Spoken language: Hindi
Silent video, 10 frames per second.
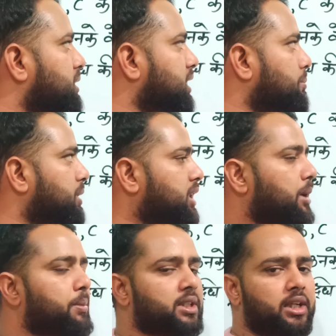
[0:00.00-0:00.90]
क्रमशः
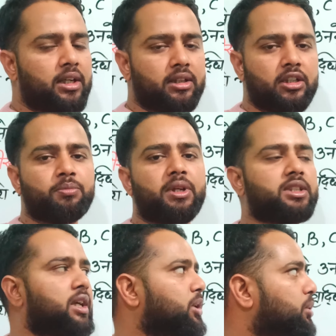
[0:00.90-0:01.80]
पंद्रह परसेंट दस
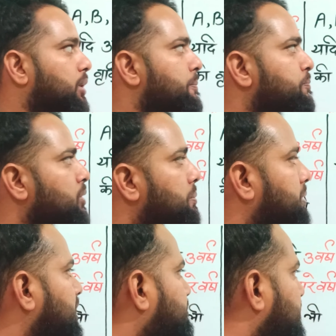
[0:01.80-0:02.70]
परसेंट और
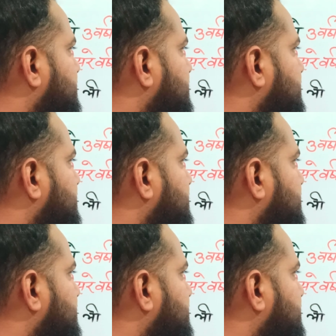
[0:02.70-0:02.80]
बीस